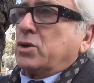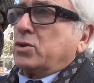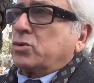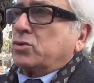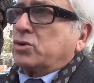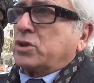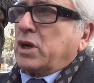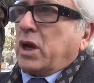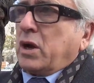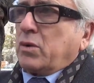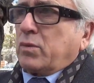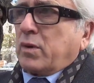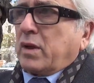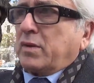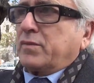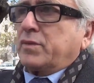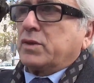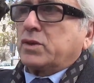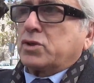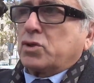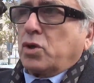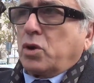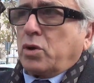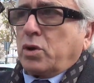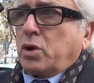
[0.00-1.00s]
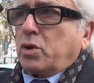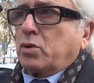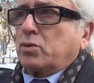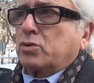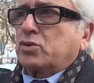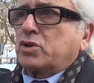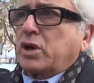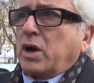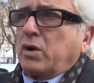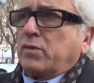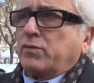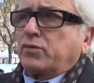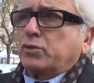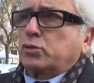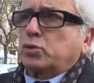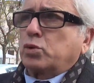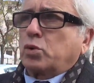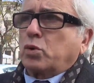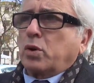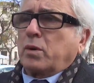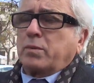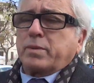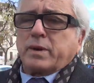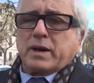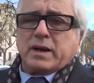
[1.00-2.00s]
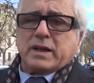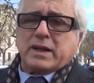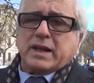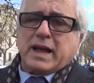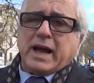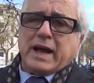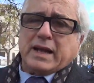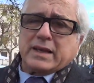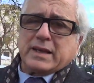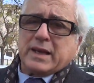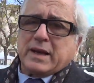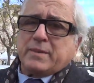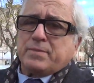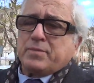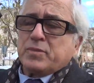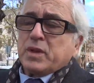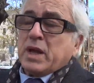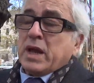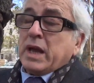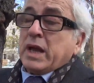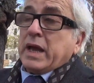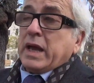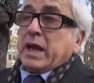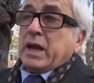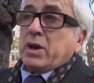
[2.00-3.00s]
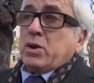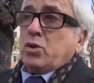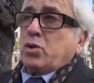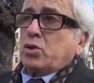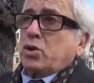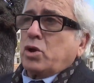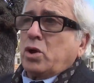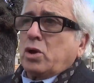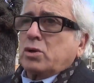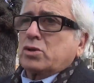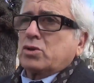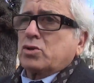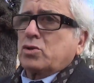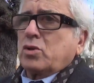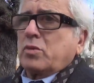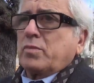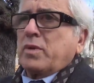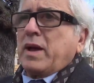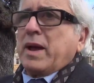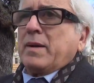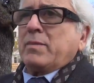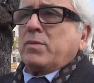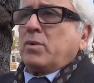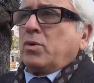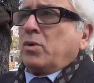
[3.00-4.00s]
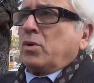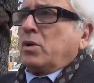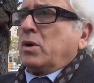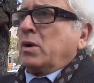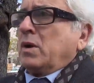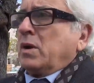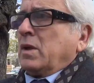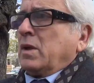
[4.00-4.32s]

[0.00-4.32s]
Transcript: non c'è una visione, non c'è un futuro per l'Italia e noi oggi dobbiamo